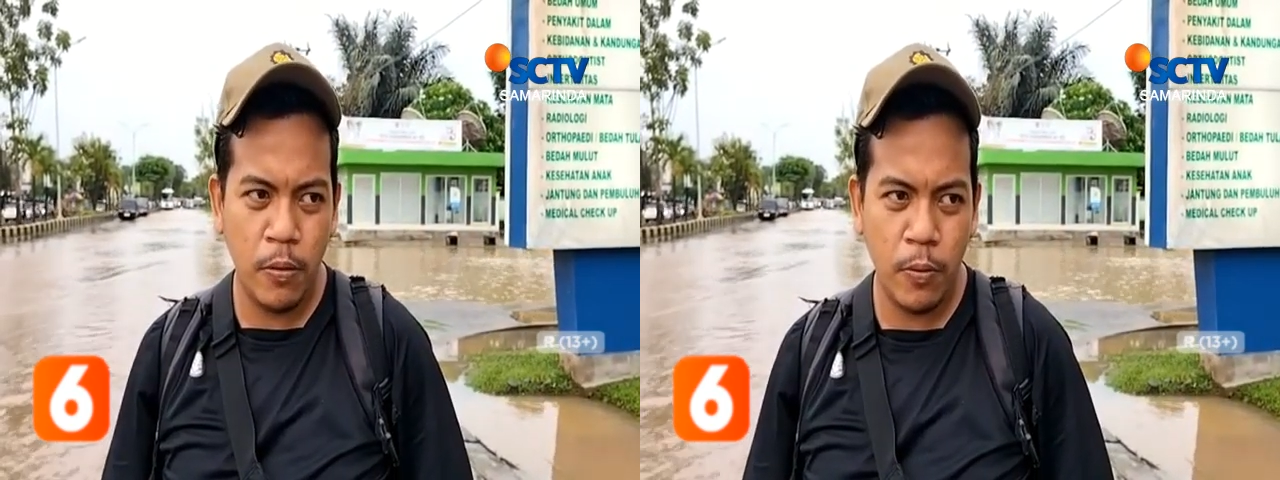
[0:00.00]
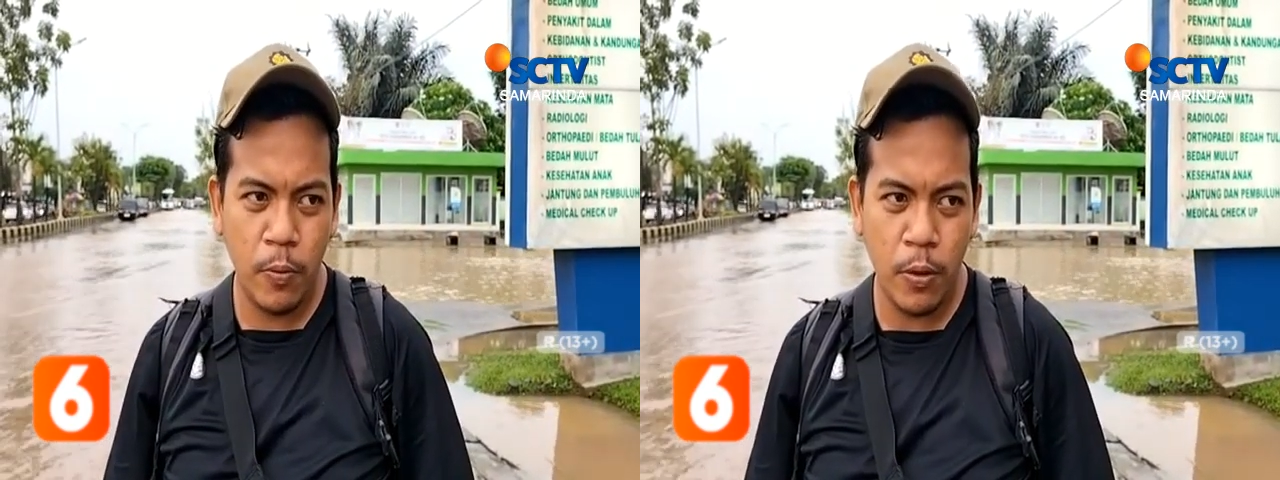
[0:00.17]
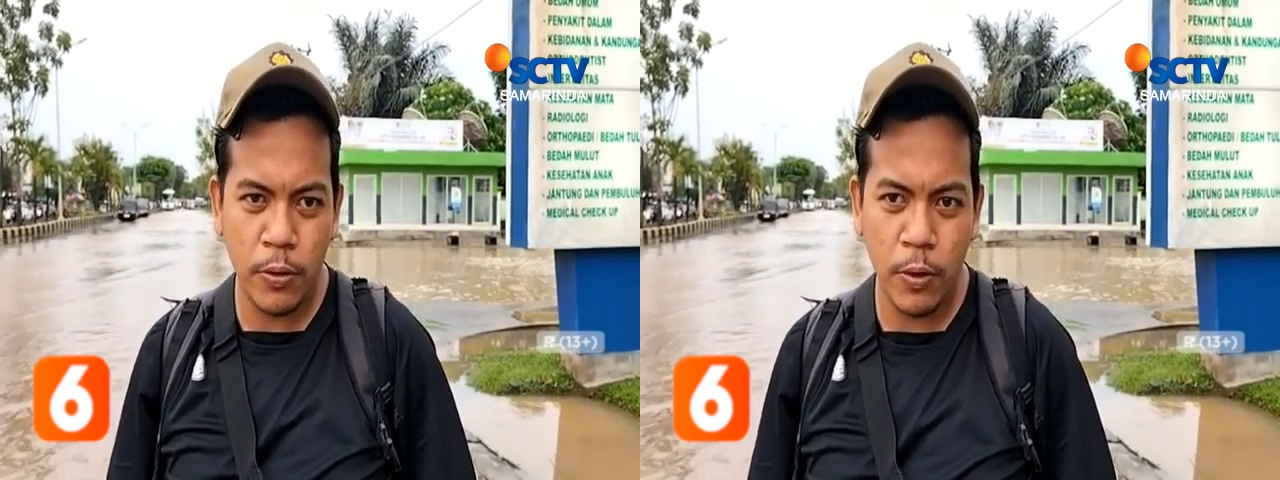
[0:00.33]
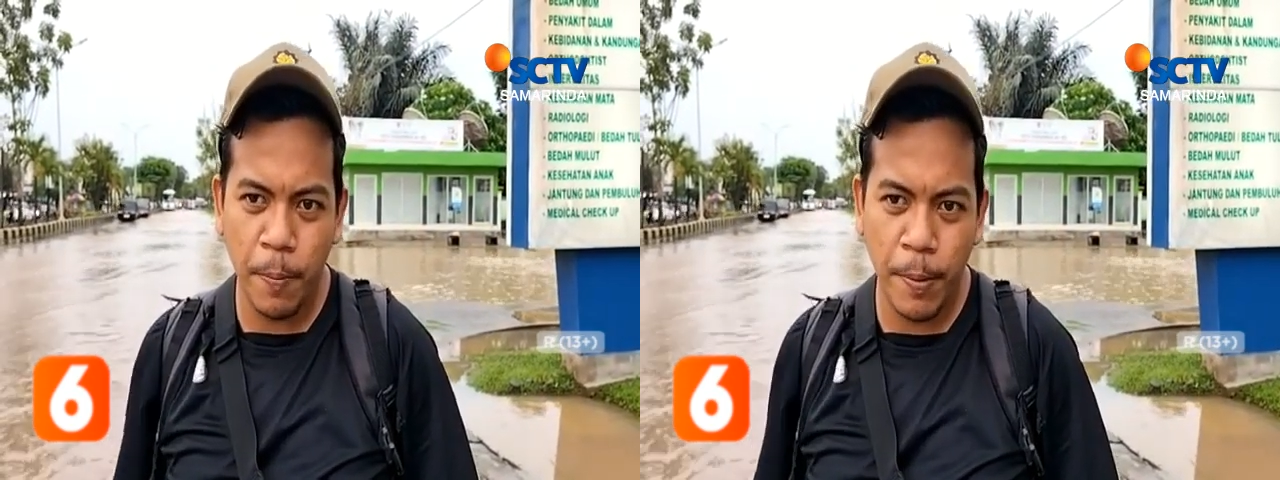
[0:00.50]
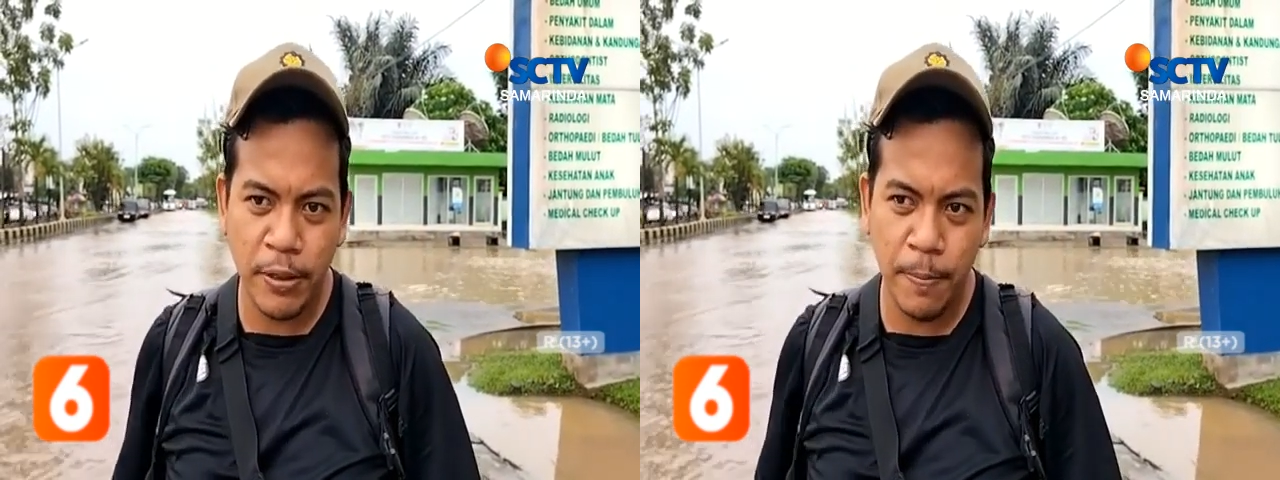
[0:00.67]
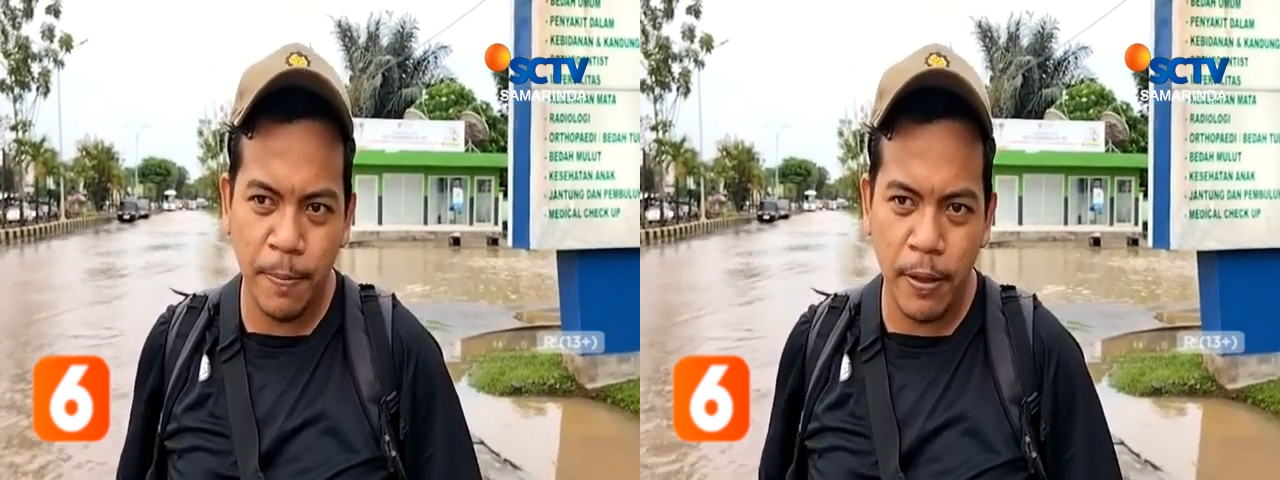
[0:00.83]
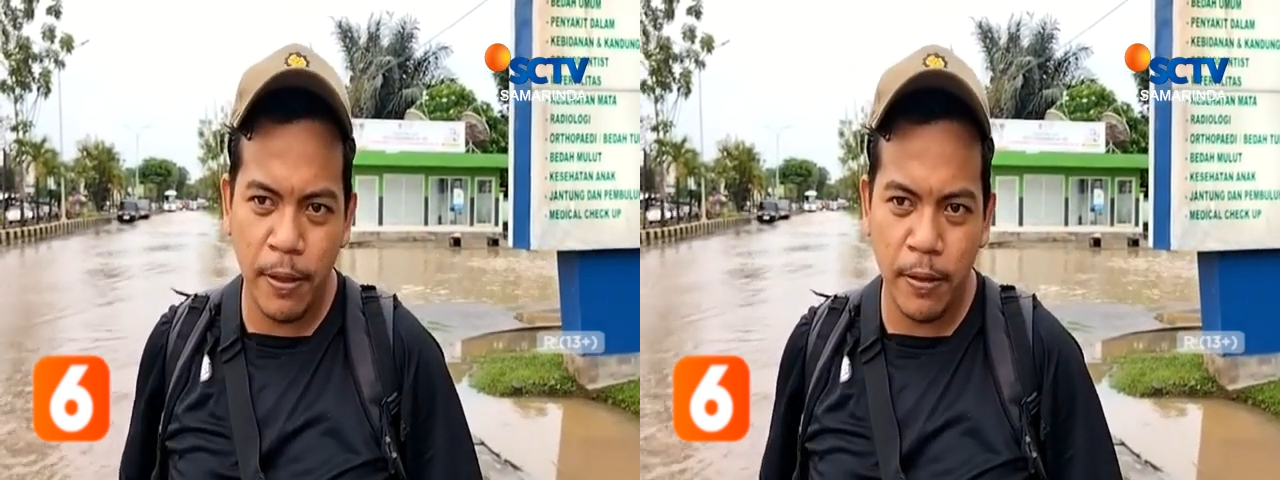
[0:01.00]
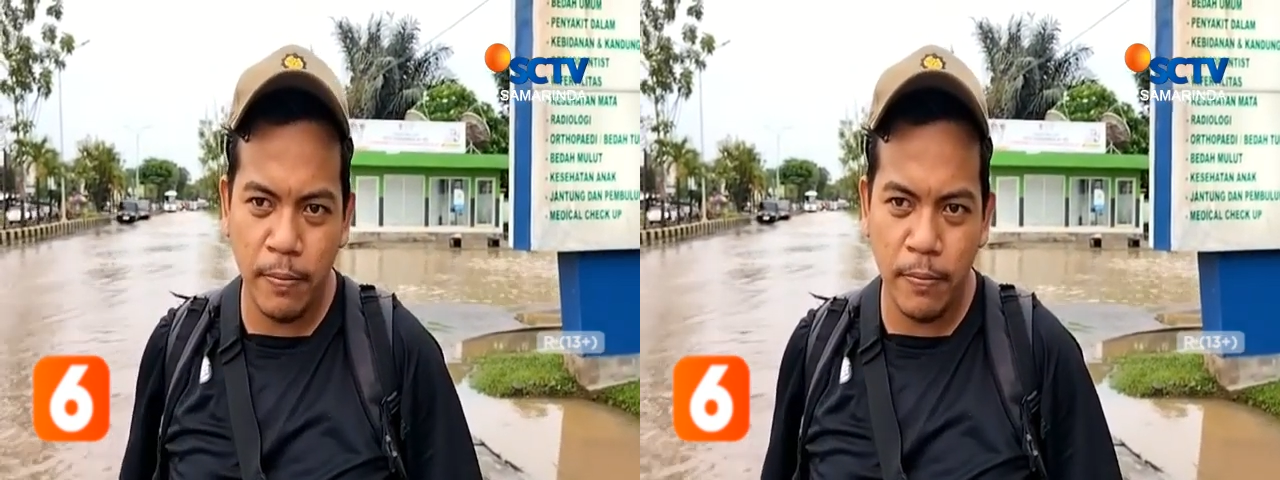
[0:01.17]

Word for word: kurang tahu pasti pak yang